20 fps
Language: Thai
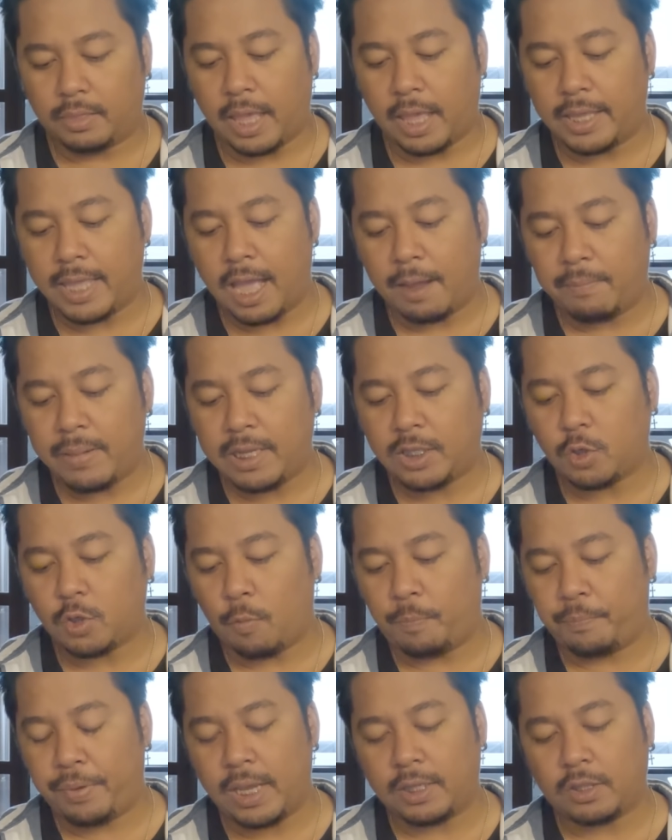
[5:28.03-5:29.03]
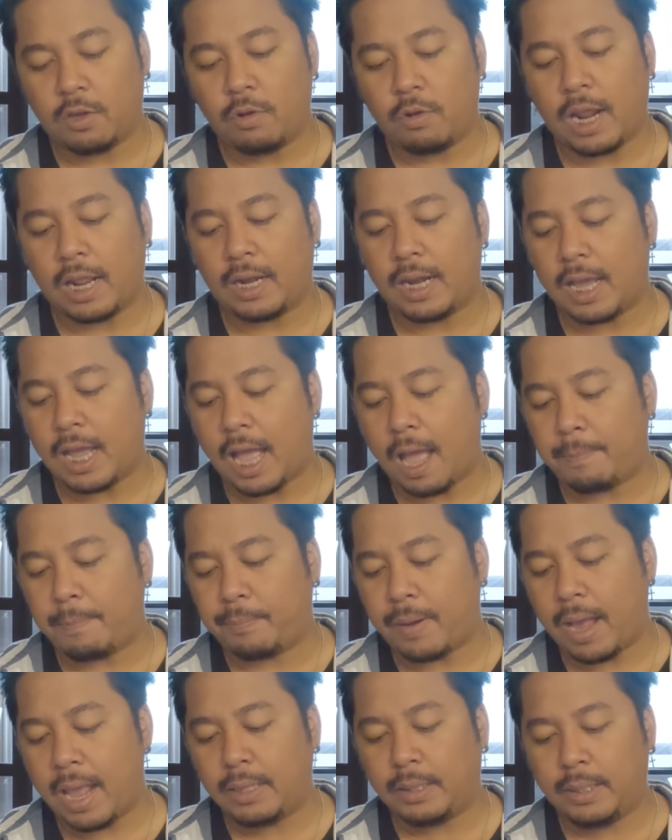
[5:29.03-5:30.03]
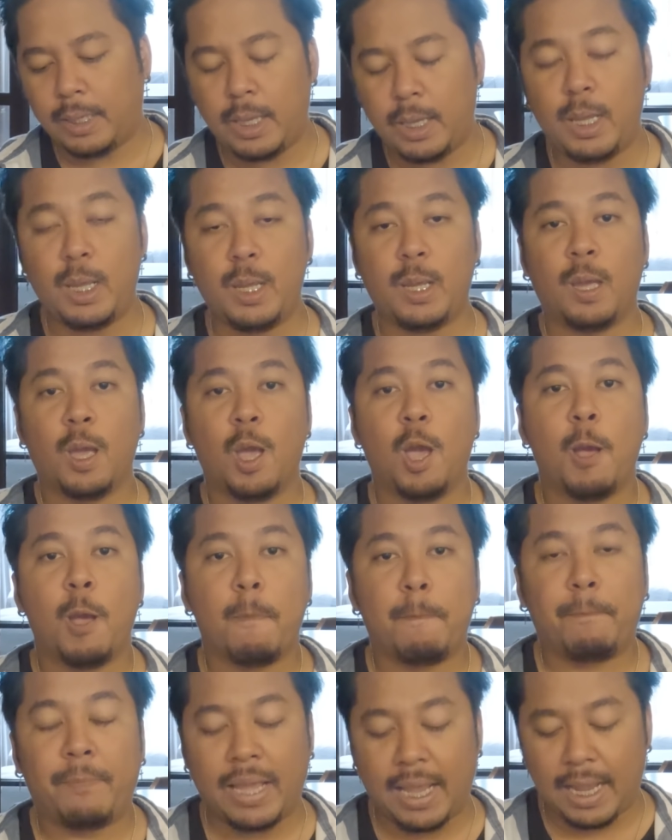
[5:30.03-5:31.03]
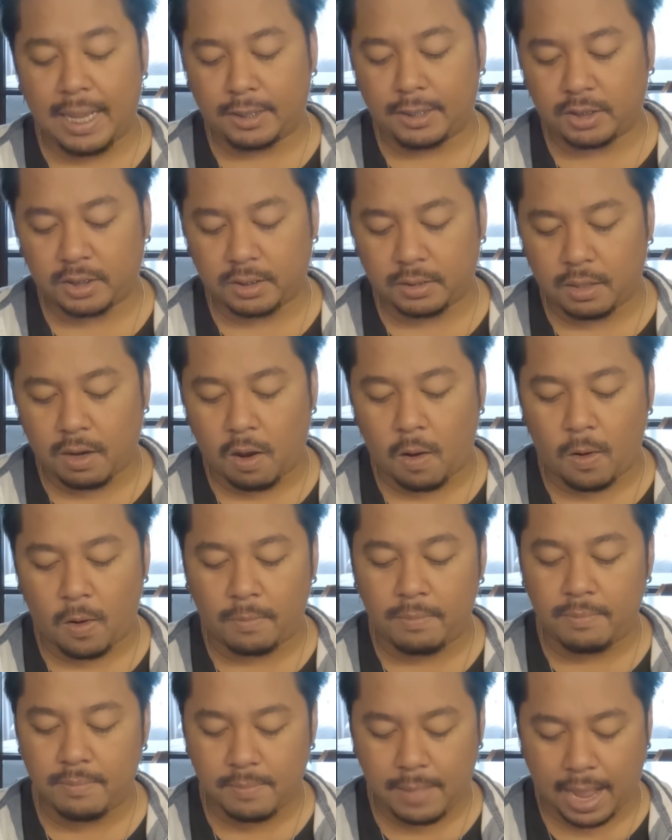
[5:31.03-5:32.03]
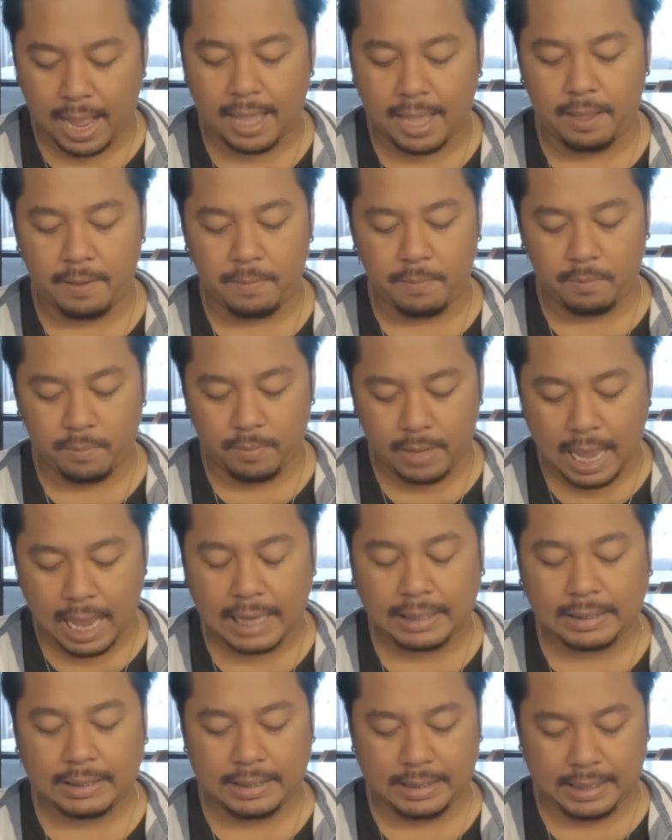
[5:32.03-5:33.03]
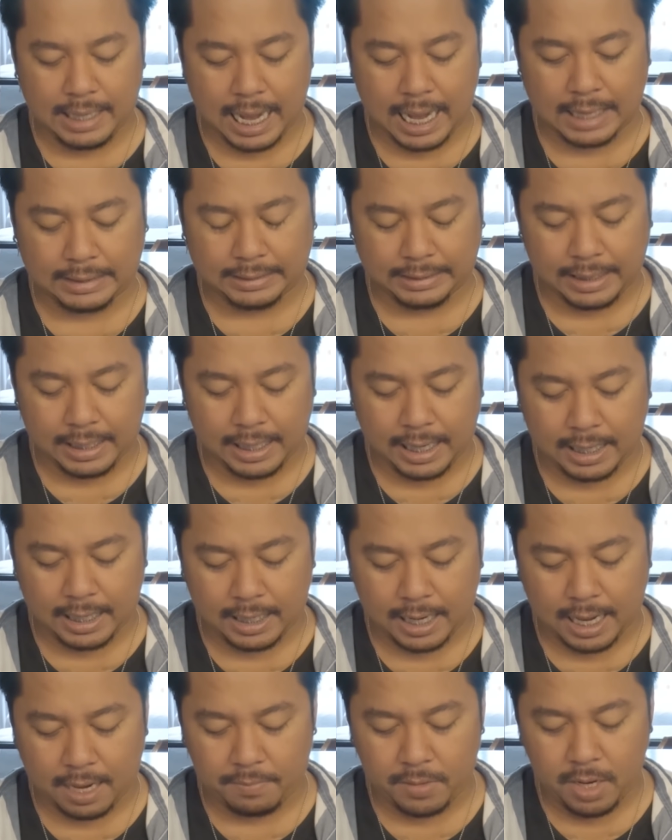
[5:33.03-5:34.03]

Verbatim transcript: แต่ยังไม่จบเพียงเท่านั้นนะครับ ไปที่เพจของ My m a d n e s s นั่นเองครับ